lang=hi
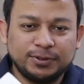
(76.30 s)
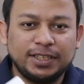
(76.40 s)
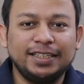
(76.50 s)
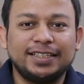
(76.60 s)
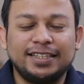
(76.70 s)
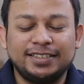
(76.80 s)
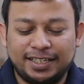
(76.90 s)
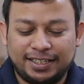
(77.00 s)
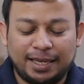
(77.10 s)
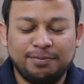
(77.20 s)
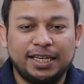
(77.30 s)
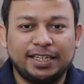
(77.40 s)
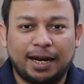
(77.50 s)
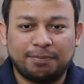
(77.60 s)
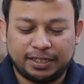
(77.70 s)
तो जल्दी जल्दी से टाइम नहीं
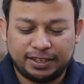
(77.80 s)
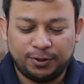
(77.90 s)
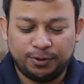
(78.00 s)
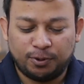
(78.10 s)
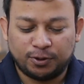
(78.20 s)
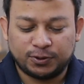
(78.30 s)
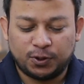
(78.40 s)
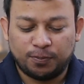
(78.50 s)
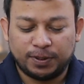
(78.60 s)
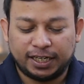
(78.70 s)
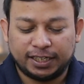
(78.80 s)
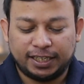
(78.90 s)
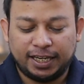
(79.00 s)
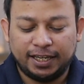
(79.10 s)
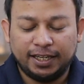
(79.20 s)
खराब करते और बॉक्स को ओपन
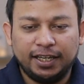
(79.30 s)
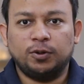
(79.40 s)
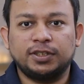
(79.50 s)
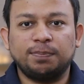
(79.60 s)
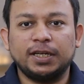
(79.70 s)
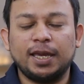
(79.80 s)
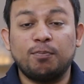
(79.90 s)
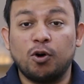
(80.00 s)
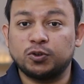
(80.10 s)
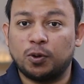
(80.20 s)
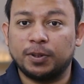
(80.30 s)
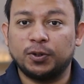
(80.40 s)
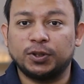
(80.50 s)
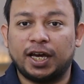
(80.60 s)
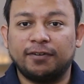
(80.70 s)
करते हैं और जब तक ये बॉक्स ओपन
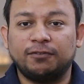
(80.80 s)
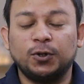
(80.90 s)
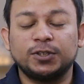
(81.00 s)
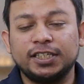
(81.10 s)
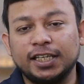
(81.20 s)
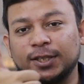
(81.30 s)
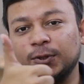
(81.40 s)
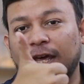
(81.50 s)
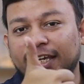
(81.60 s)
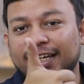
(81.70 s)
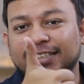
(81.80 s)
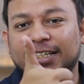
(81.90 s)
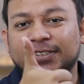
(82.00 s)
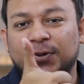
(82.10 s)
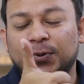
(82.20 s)
होता है वीडियो अच्छी लगे तो लाइक एंड
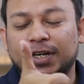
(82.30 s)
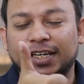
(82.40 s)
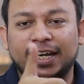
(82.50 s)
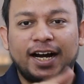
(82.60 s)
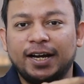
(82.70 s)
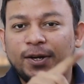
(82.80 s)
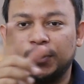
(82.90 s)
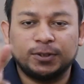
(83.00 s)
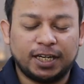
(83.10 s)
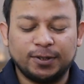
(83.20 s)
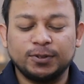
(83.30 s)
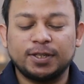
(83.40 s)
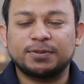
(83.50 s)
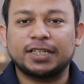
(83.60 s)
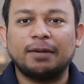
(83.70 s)
शेयर जरूर करिएगा और चैनल को
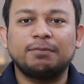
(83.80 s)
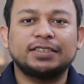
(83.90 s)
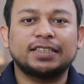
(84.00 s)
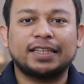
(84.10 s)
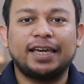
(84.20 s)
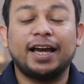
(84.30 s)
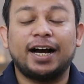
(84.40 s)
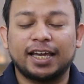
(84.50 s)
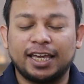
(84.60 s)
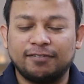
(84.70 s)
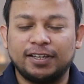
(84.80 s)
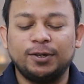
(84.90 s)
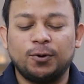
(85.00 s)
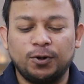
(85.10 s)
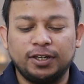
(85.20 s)
सब्सक्राइब कर सकते हैं आगे आने
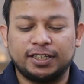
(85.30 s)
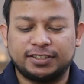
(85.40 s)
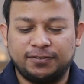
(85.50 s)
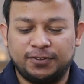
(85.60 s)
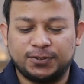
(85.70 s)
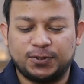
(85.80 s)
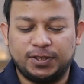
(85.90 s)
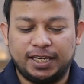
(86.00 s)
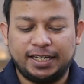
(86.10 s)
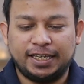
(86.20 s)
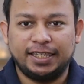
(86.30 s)
वाली और इंटरेस्टिंग वीडियोज़ को देखने